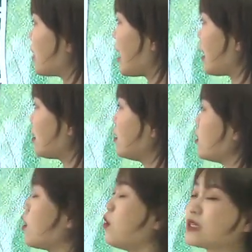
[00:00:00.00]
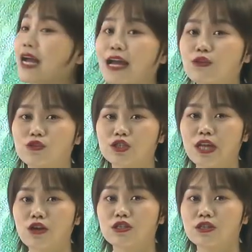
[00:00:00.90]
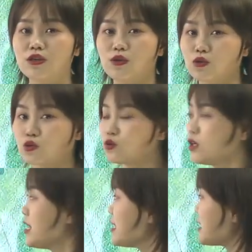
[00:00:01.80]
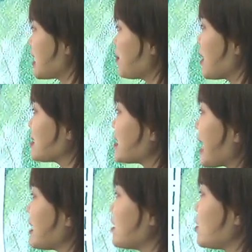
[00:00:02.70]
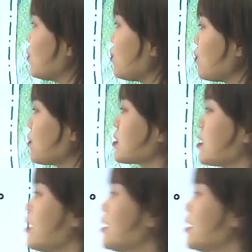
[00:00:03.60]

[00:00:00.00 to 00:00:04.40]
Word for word: 啊，柳大家都知道是柳树，前面加一个“玉字，